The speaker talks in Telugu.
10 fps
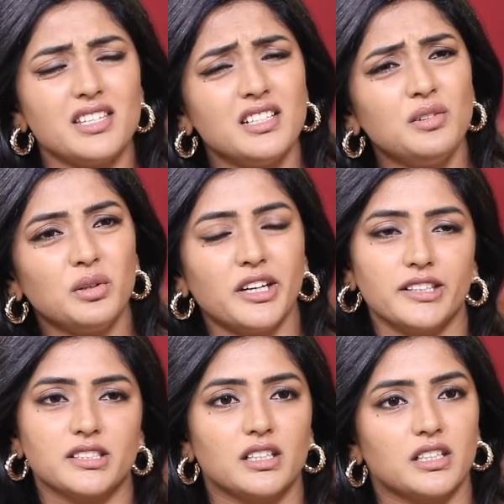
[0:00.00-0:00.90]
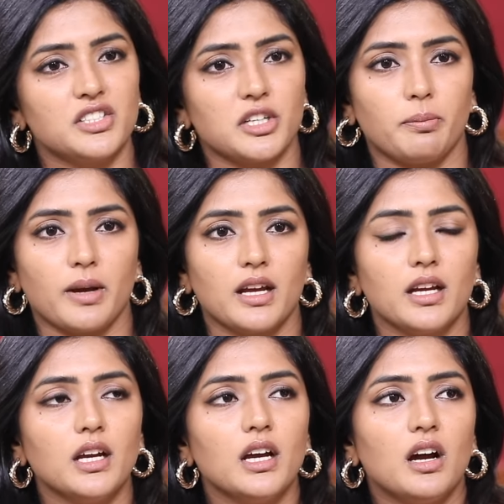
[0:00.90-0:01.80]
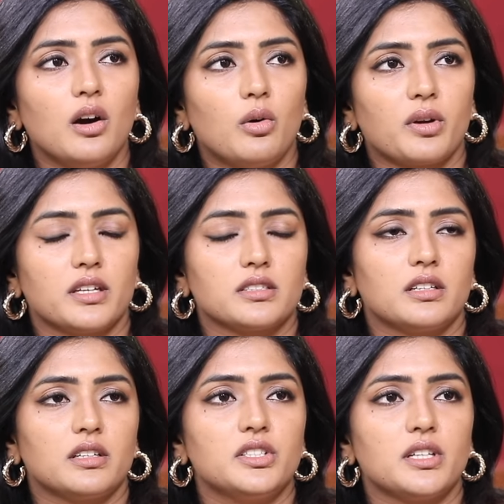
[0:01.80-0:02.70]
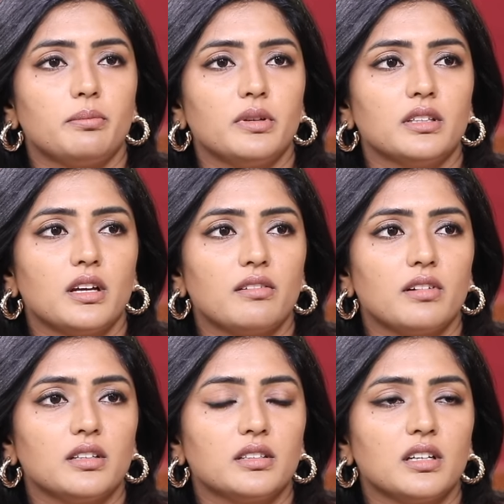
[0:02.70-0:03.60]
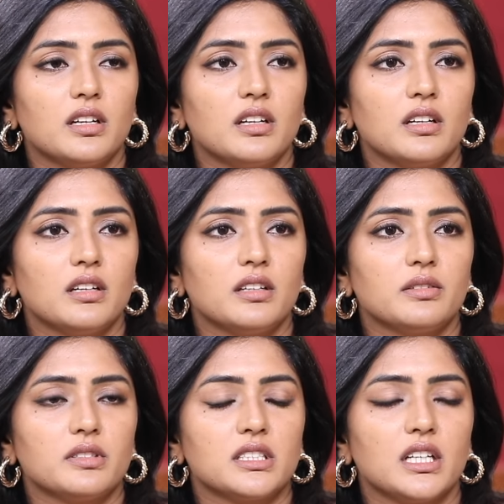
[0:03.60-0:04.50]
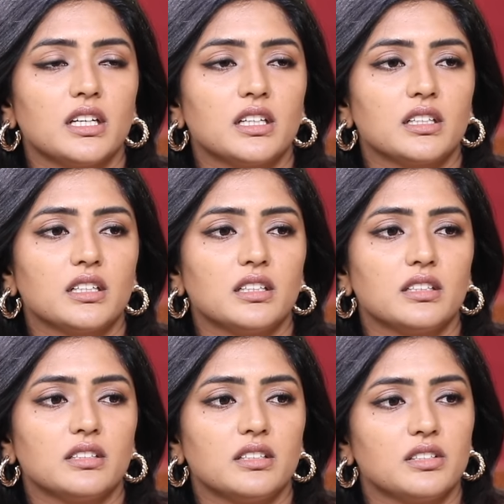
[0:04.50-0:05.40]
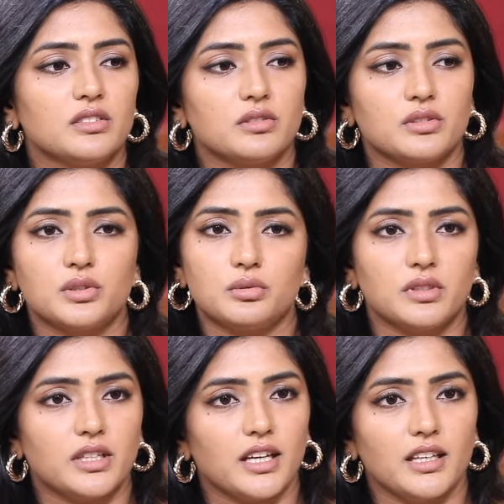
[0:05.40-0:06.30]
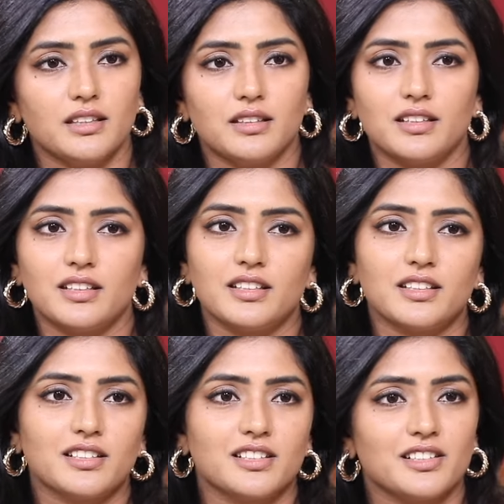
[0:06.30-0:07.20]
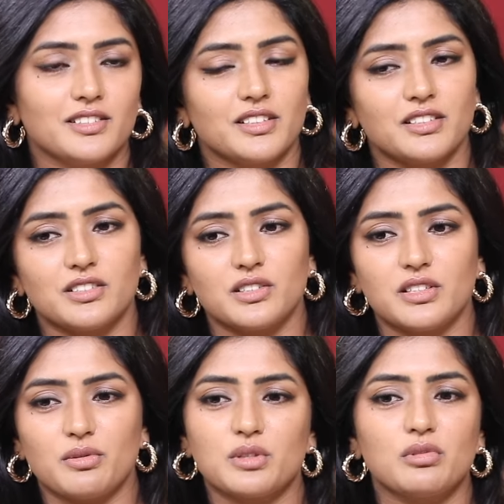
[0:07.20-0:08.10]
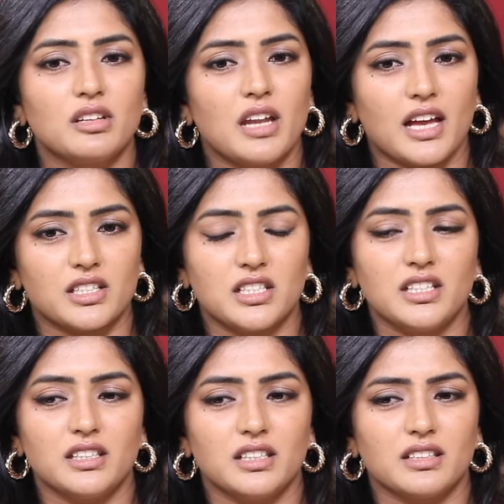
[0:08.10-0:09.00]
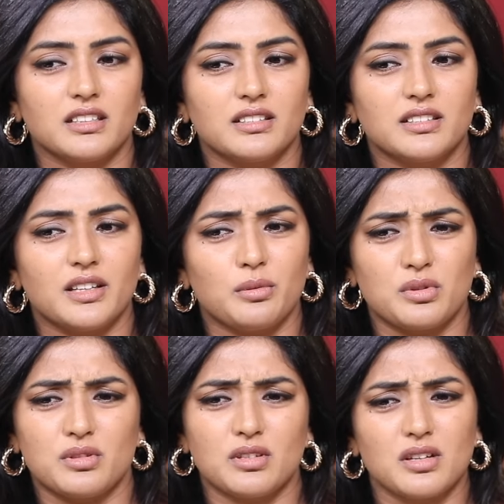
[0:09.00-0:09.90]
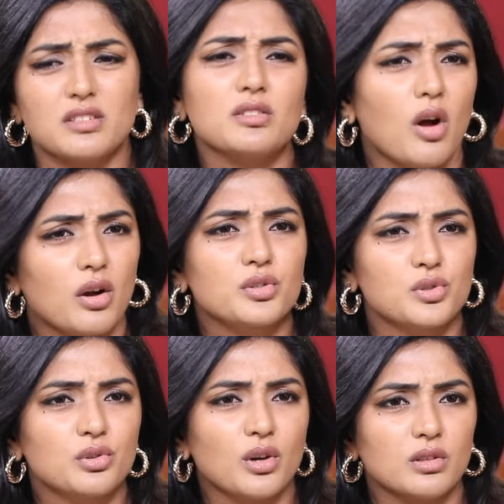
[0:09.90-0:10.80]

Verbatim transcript: సైడ్ ఓకే సార్ అని చెప్పా ఓకే mm. సార్ అని చెప్పిన తర్వాత దే వాజ్ లైక్ షూట్ అయ్యింది దే వాజ్ వన్ యాక్చువల్లీ దే వాజ్ అ సాంగ్ షూట్